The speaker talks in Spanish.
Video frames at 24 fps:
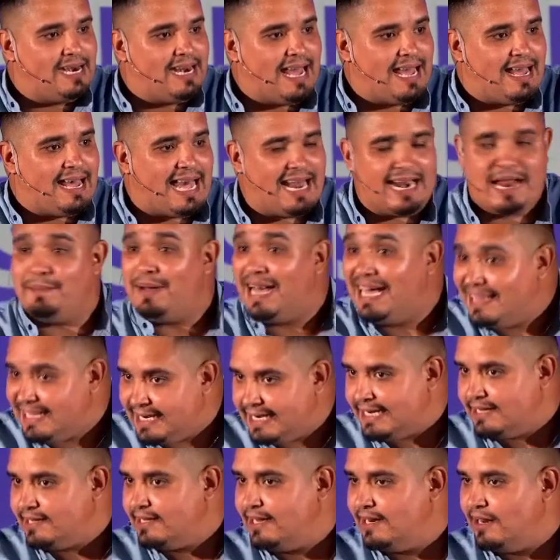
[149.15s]
a la madre,
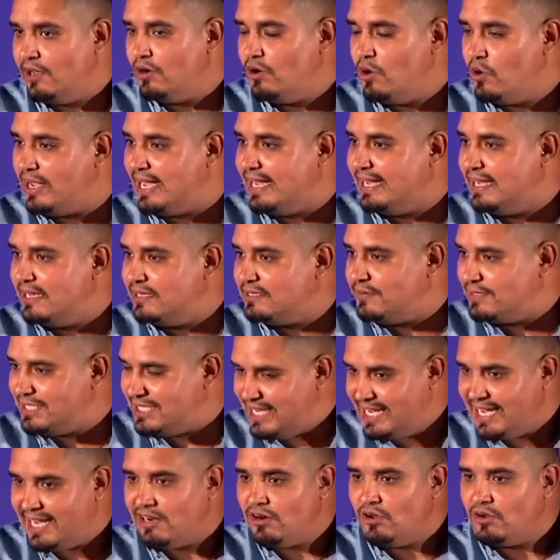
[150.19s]
lo, que
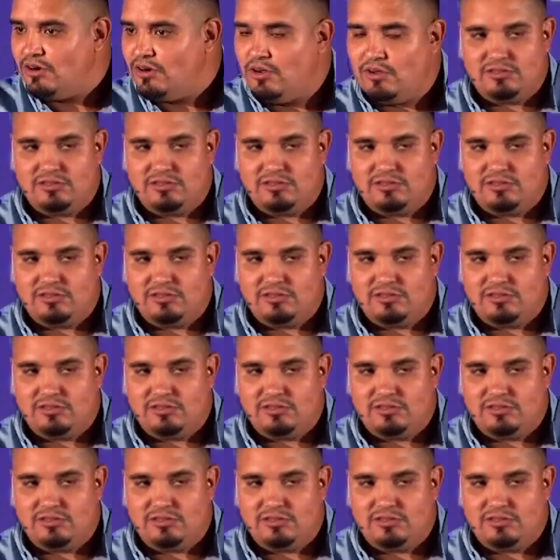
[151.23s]
siguen los,